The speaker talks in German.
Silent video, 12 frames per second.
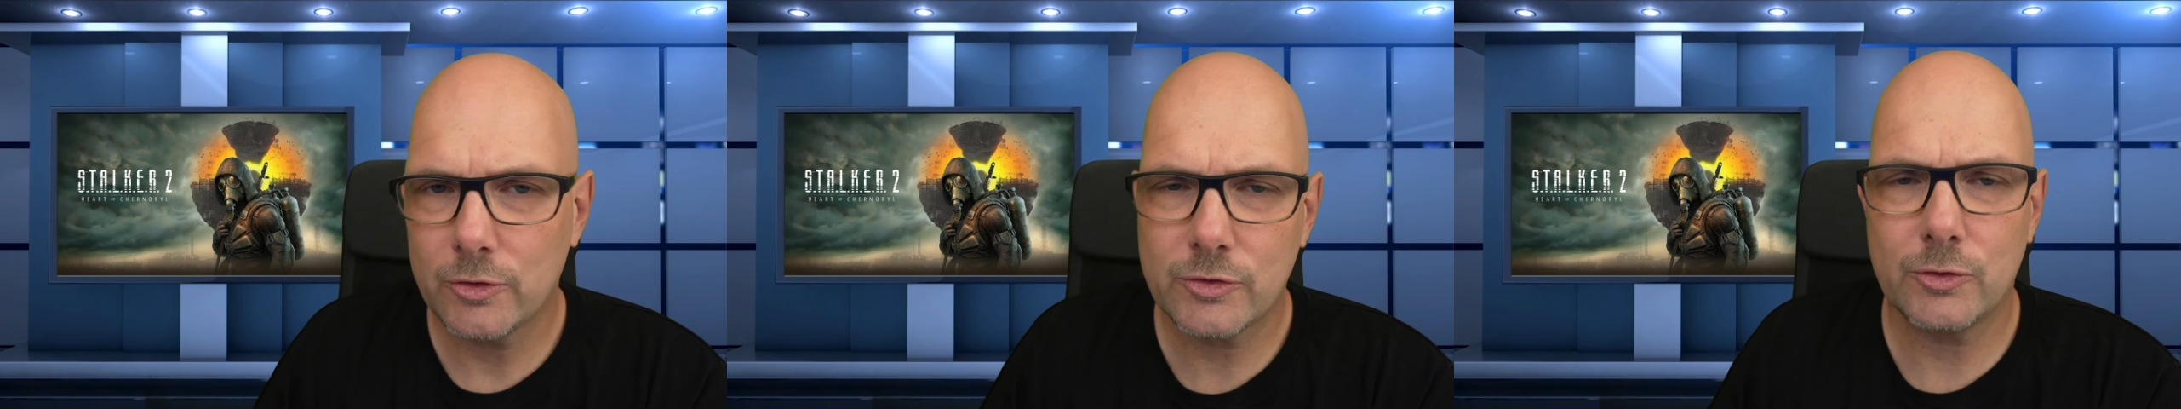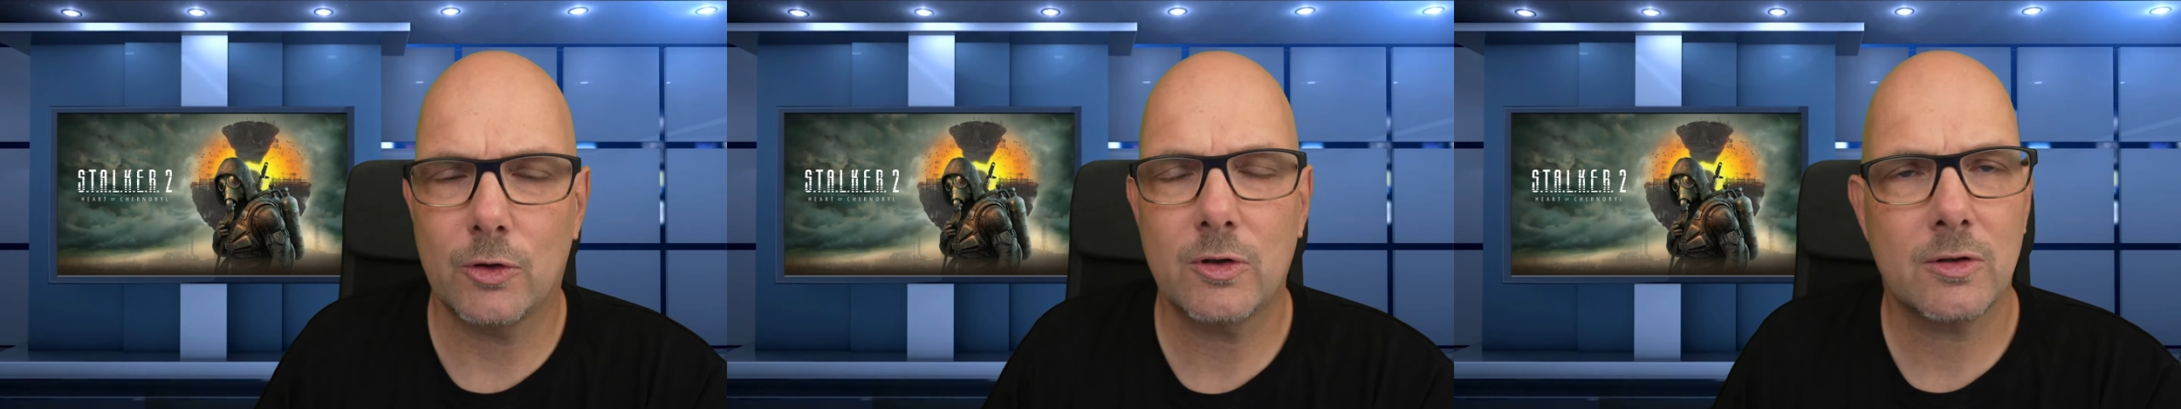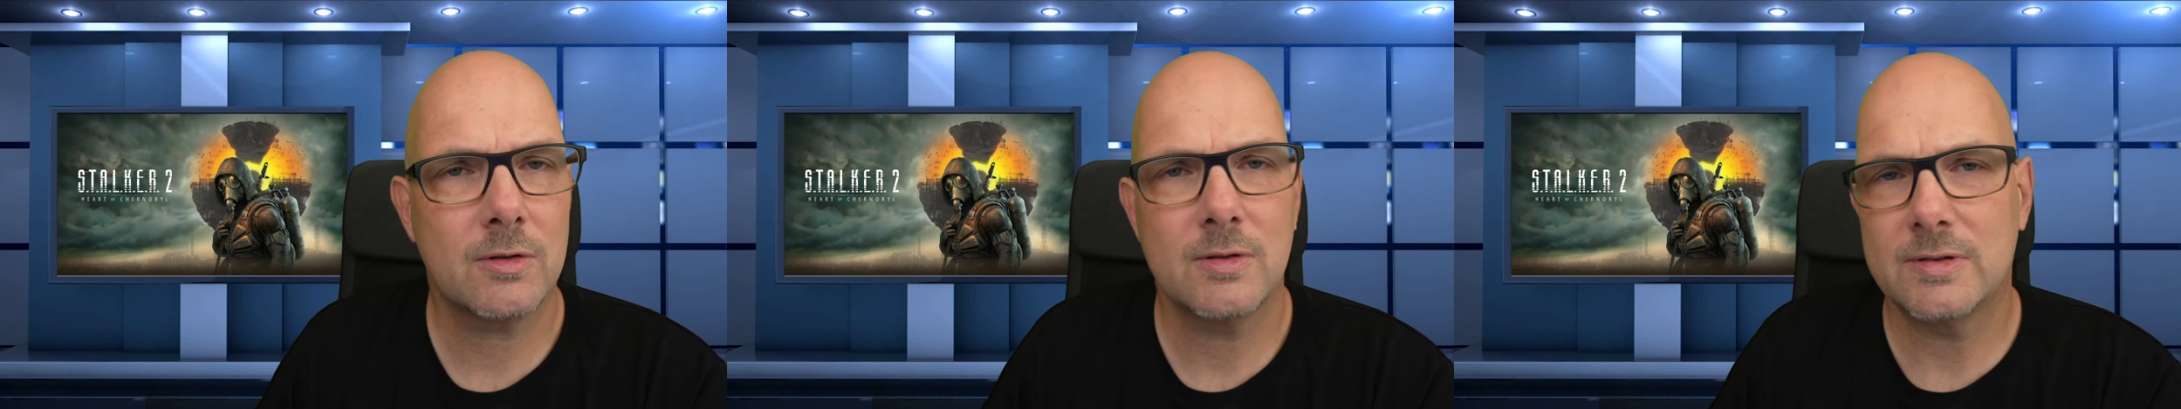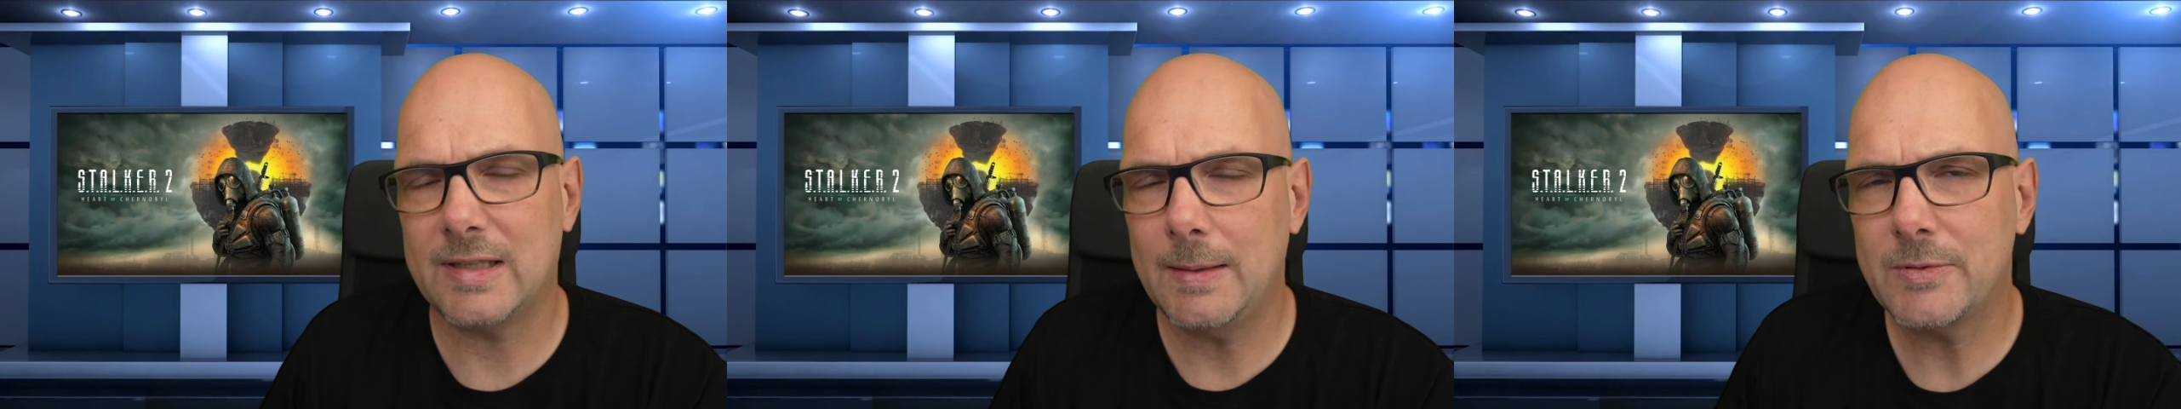Stalker
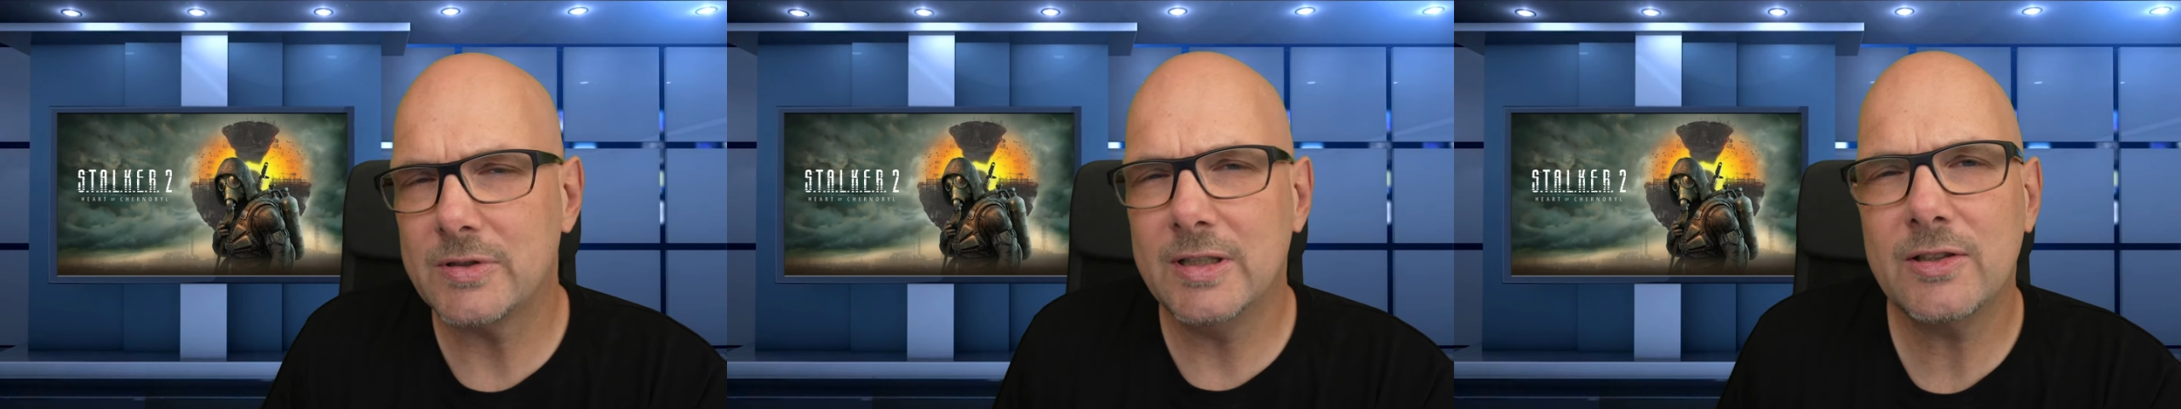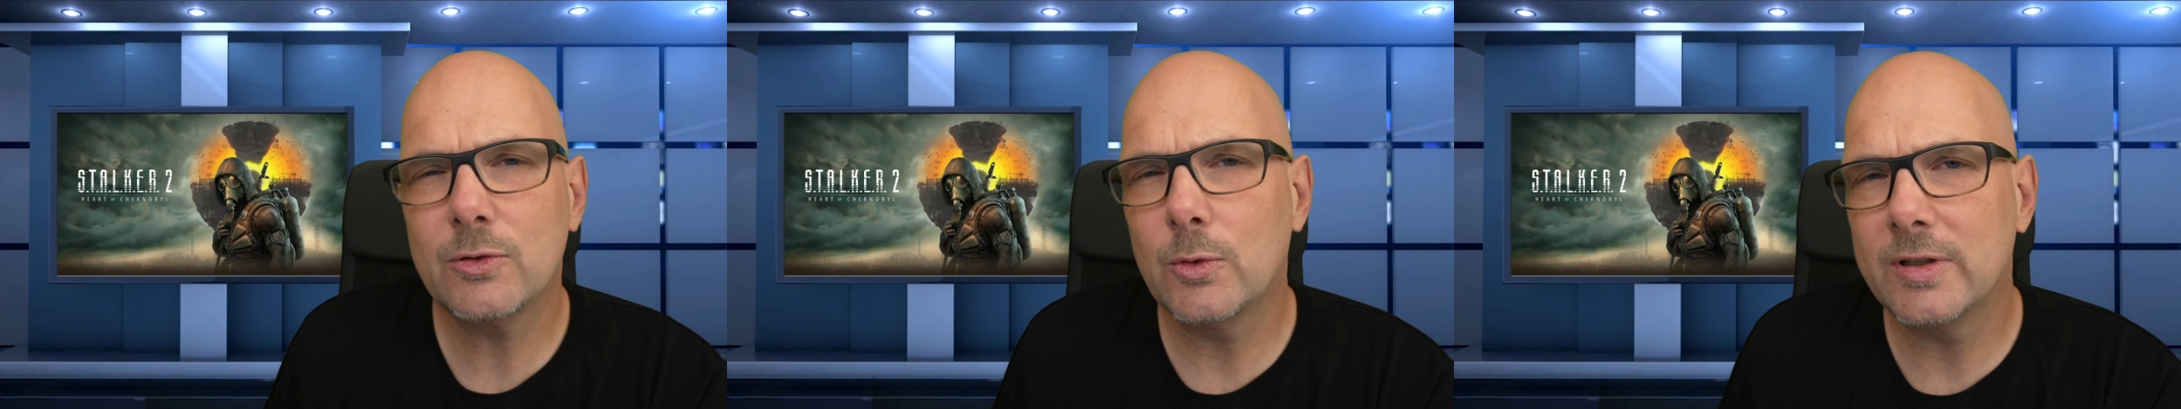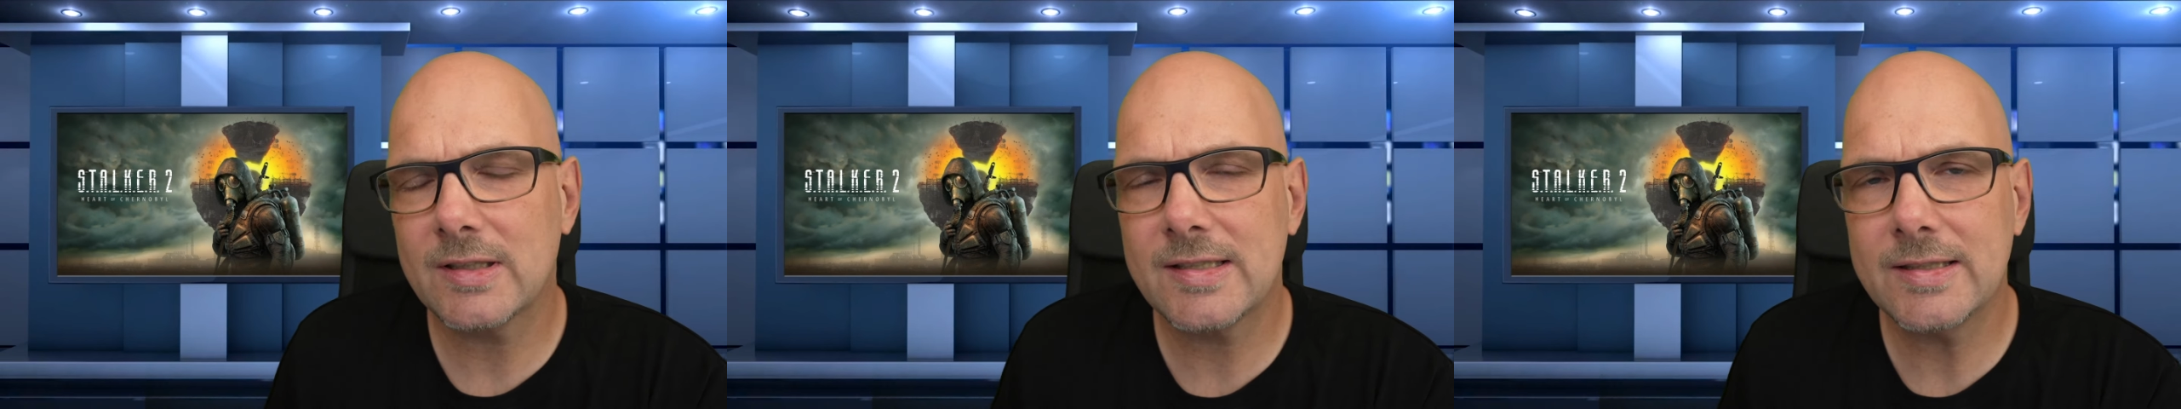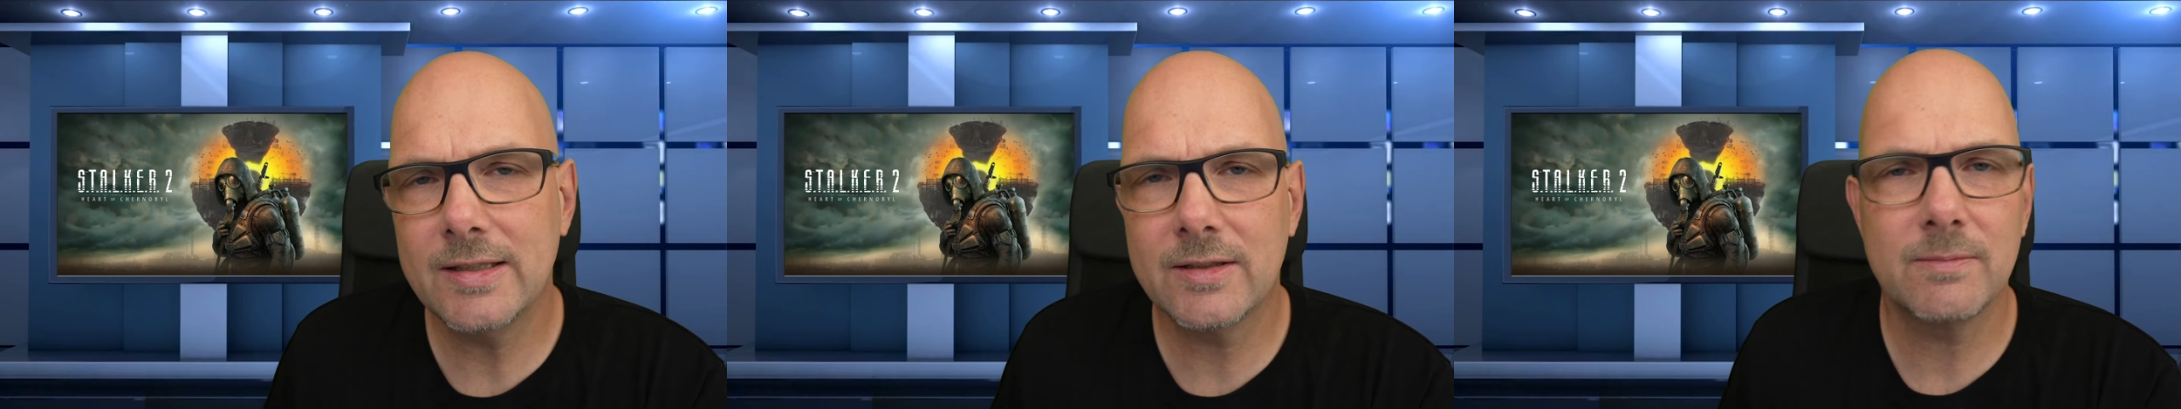selbst nicht so
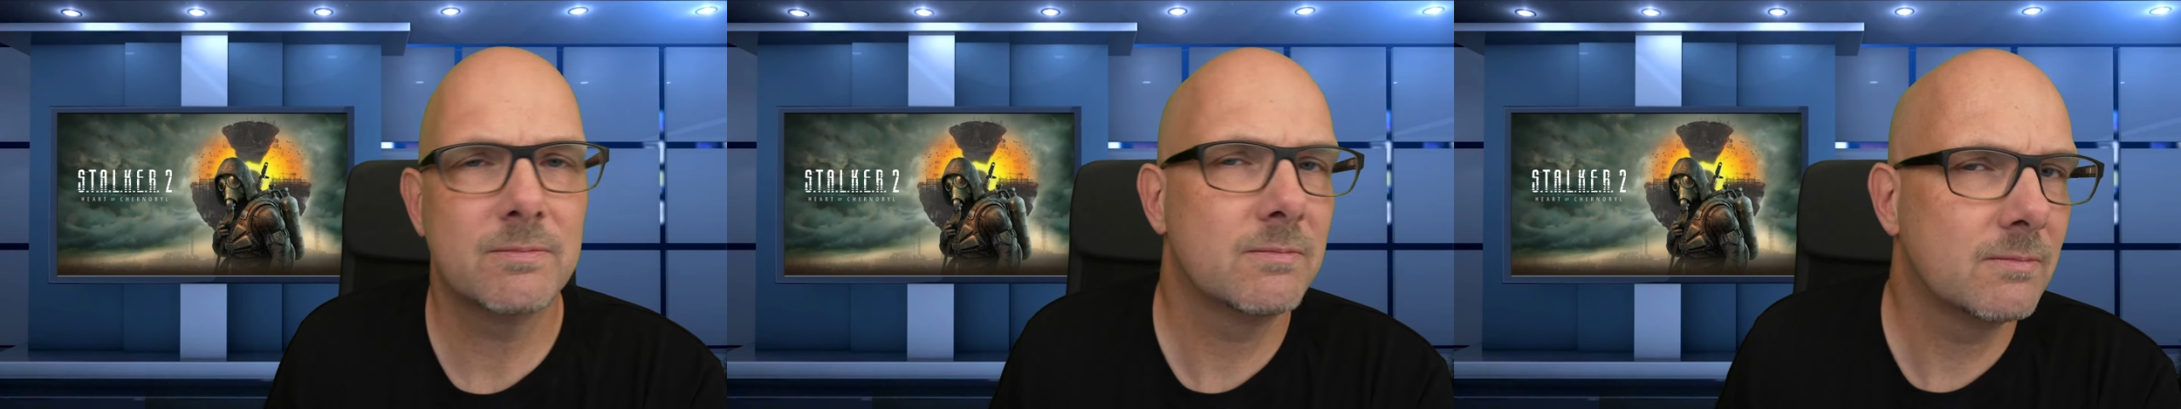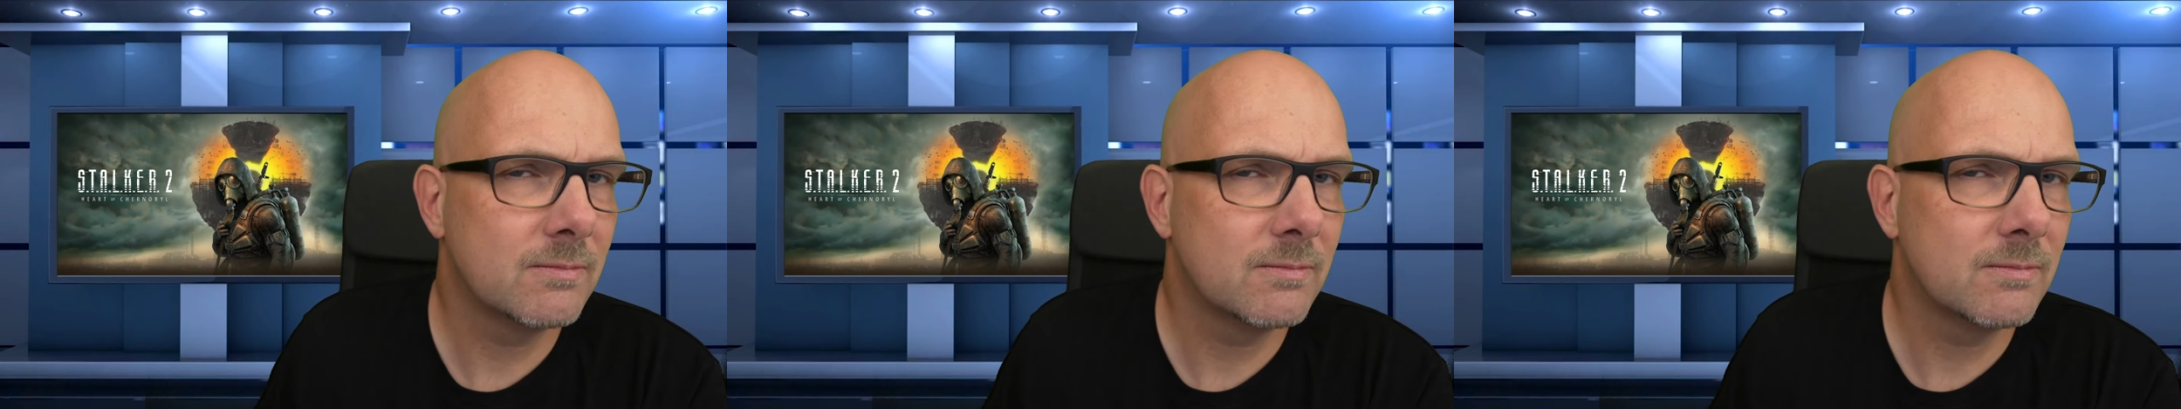interessiert,